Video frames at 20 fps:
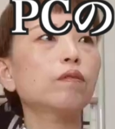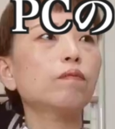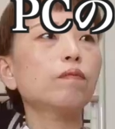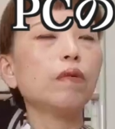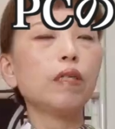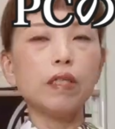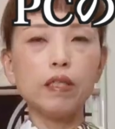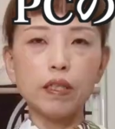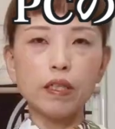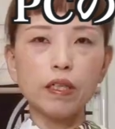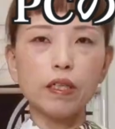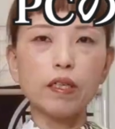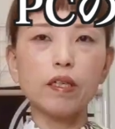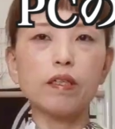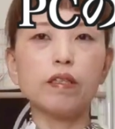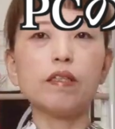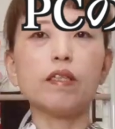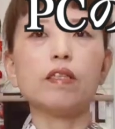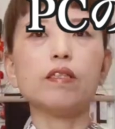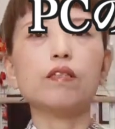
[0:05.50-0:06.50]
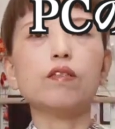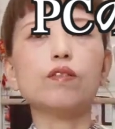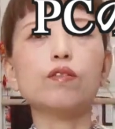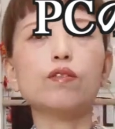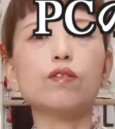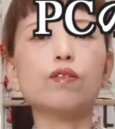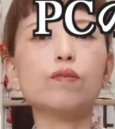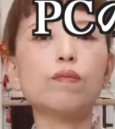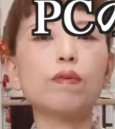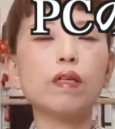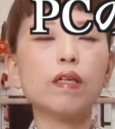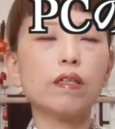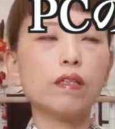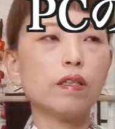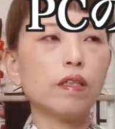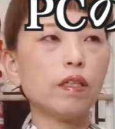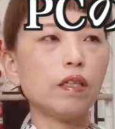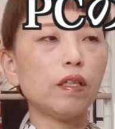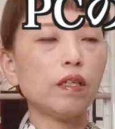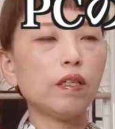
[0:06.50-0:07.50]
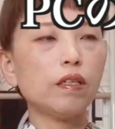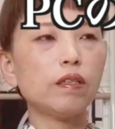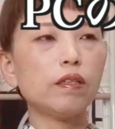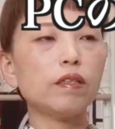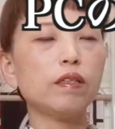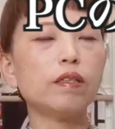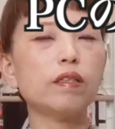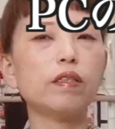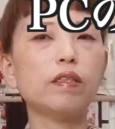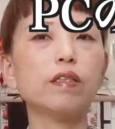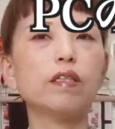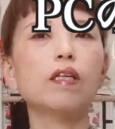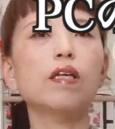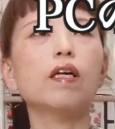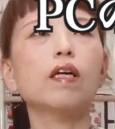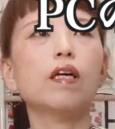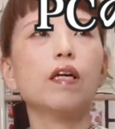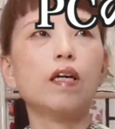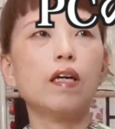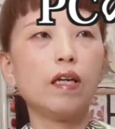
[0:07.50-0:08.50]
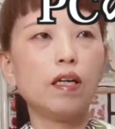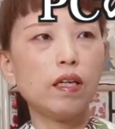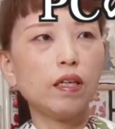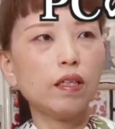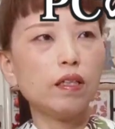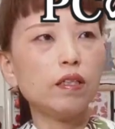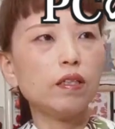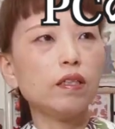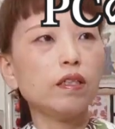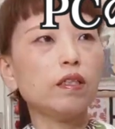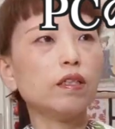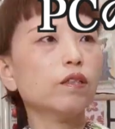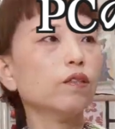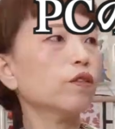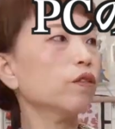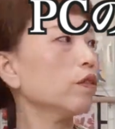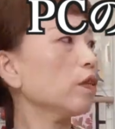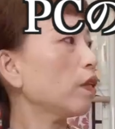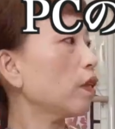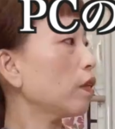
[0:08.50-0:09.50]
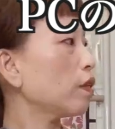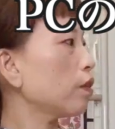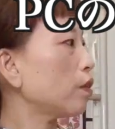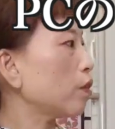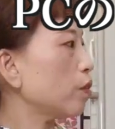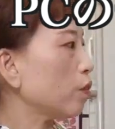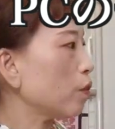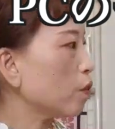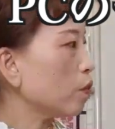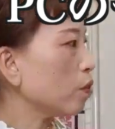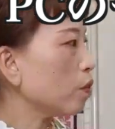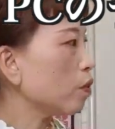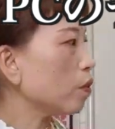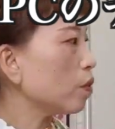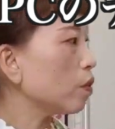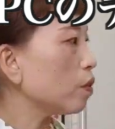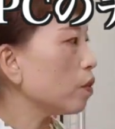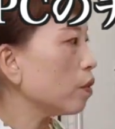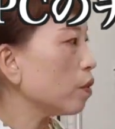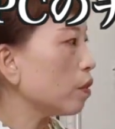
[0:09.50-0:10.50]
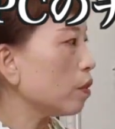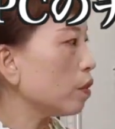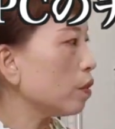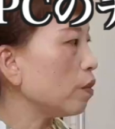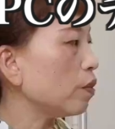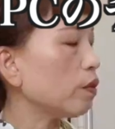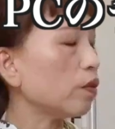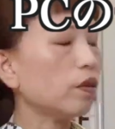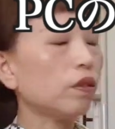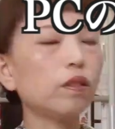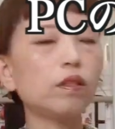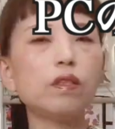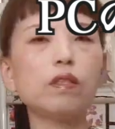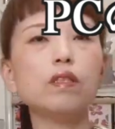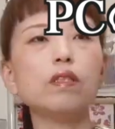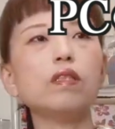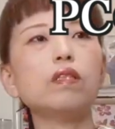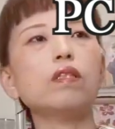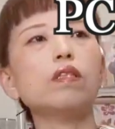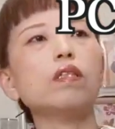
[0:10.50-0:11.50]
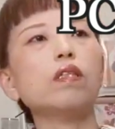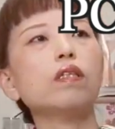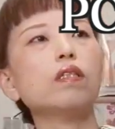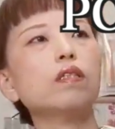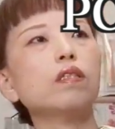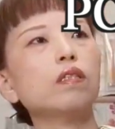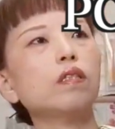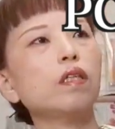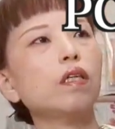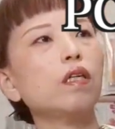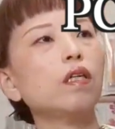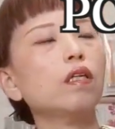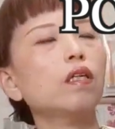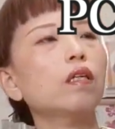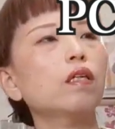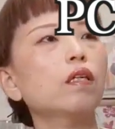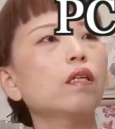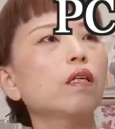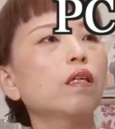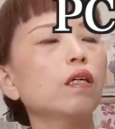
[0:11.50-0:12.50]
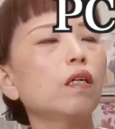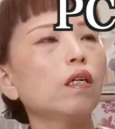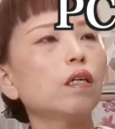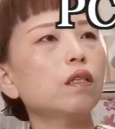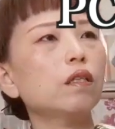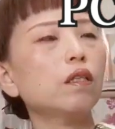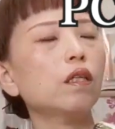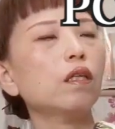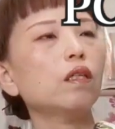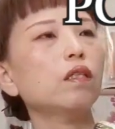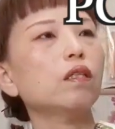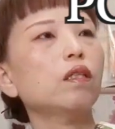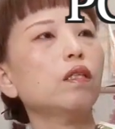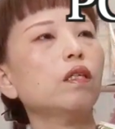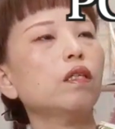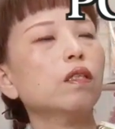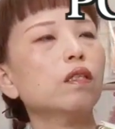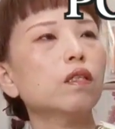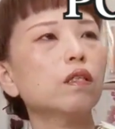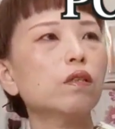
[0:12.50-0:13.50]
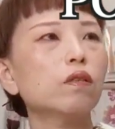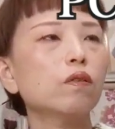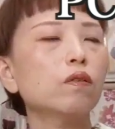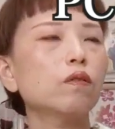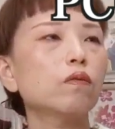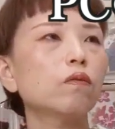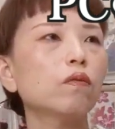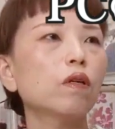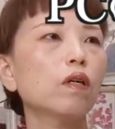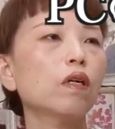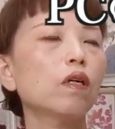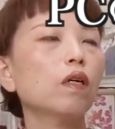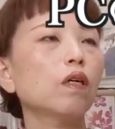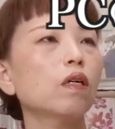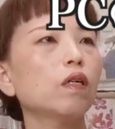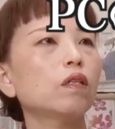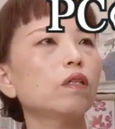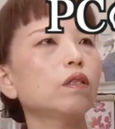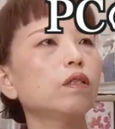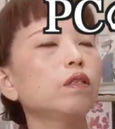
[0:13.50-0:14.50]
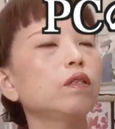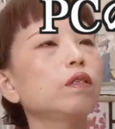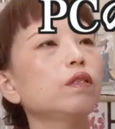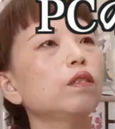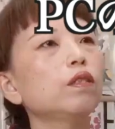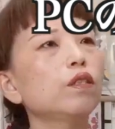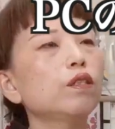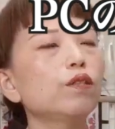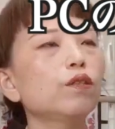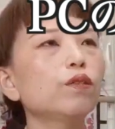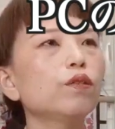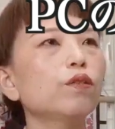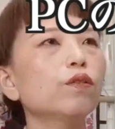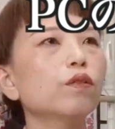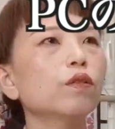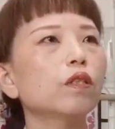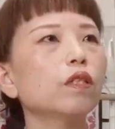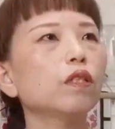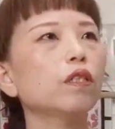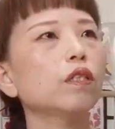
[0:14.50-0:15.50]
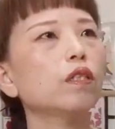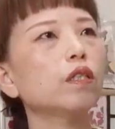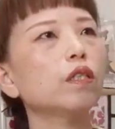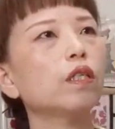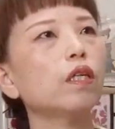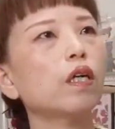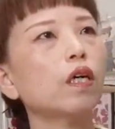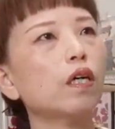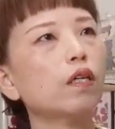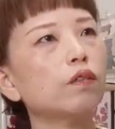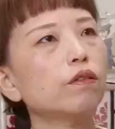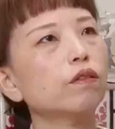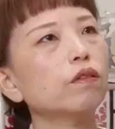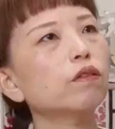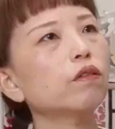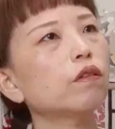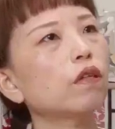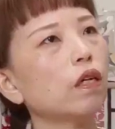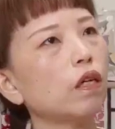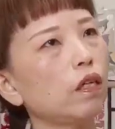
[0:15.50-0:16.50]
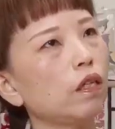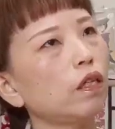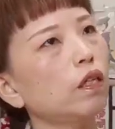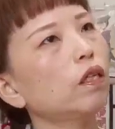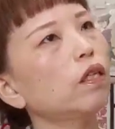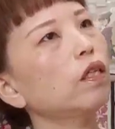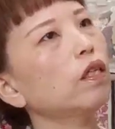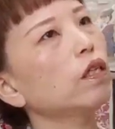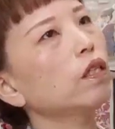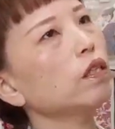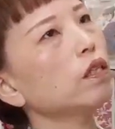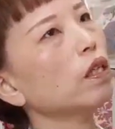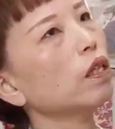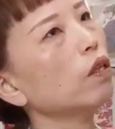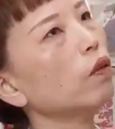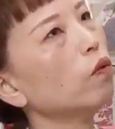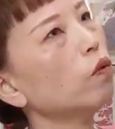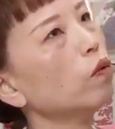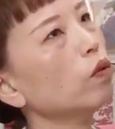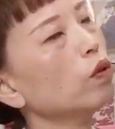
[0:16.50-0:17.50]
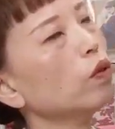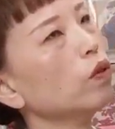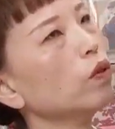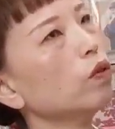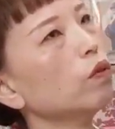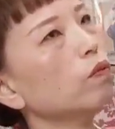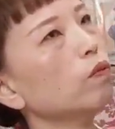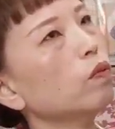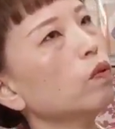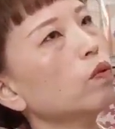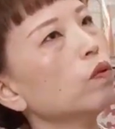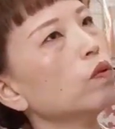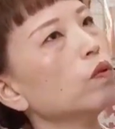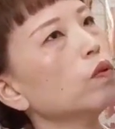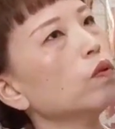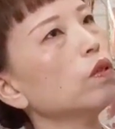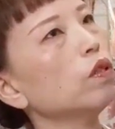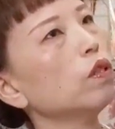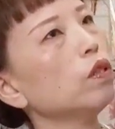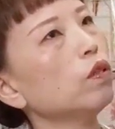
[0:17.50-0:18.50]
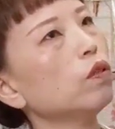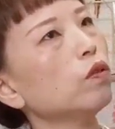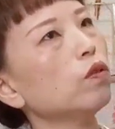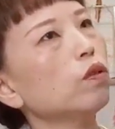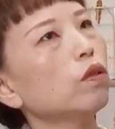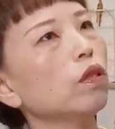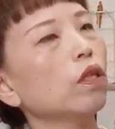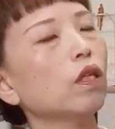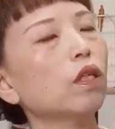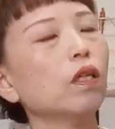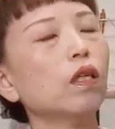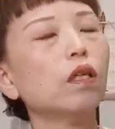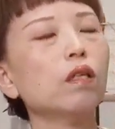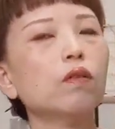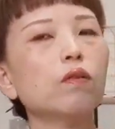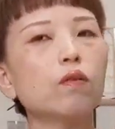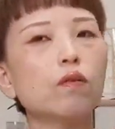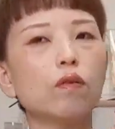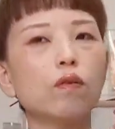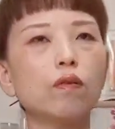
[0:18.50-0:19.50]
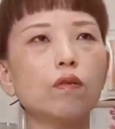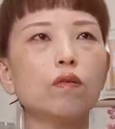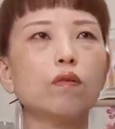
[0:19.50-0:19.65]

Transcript: まだ夏襦袢です。はい、くがつのにじゅうしちにちですね。えー、最低気温はにじゅうどギリギリあるくらい。最高気温もにじゅうななど。